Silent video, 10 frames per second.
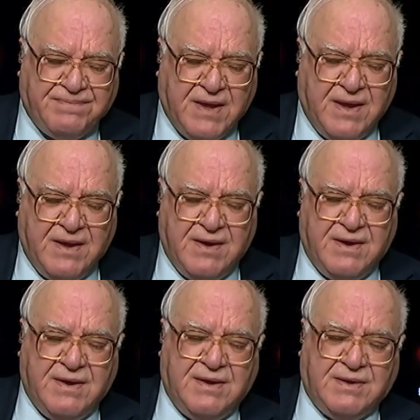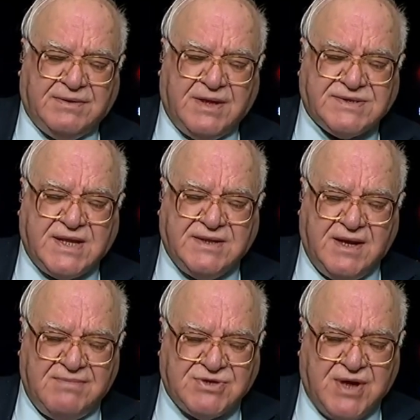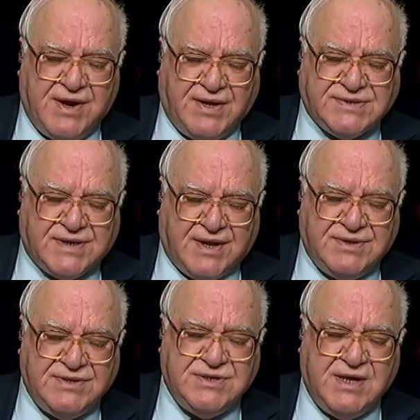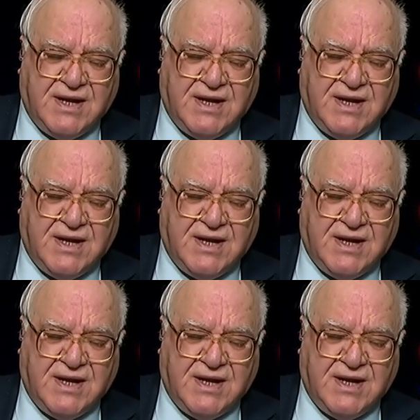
آه، التصدي للمشاريع الاستراتيجية